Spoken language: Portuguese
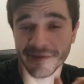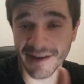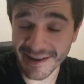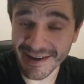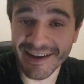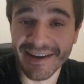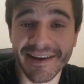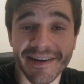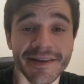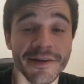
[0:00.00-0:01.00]
Fala
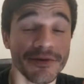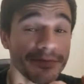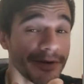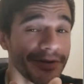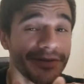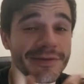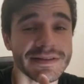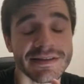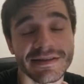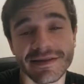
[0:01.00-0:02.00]
galera, eu espero que
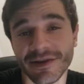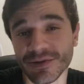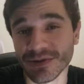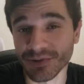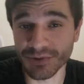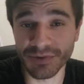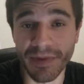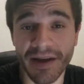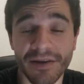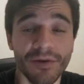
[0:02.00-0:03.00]
vocês estejam todos
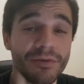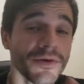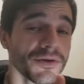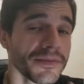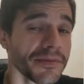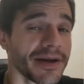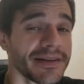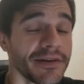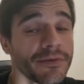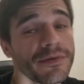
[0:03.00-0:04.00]
bem. O meu nome é
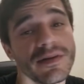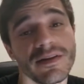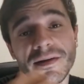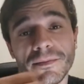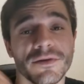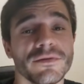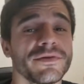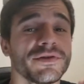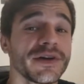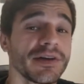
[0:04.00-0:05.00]
Matheus e esse é mais um
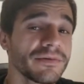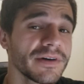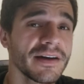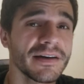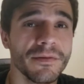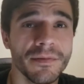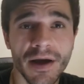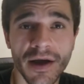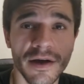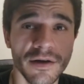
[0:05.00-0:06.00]
vídeo aqui no canal.
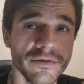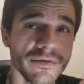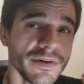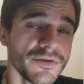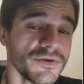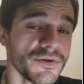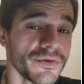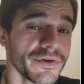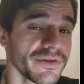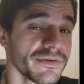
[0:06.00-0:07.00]
No vídeo de
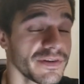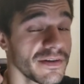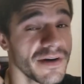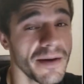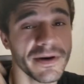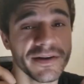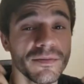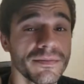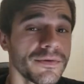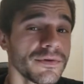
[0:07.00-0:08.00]
hoje você vai aprender
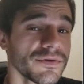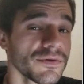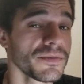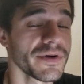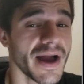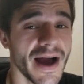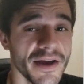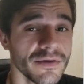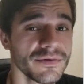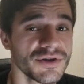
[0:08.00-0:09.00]
um pouco sobre
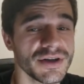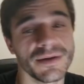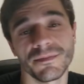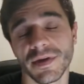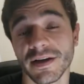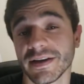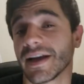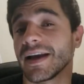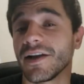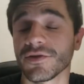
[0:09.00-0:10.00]
IoT,
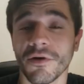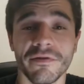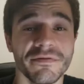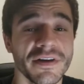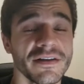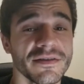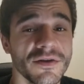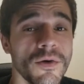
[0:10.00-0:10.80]
Internet of Things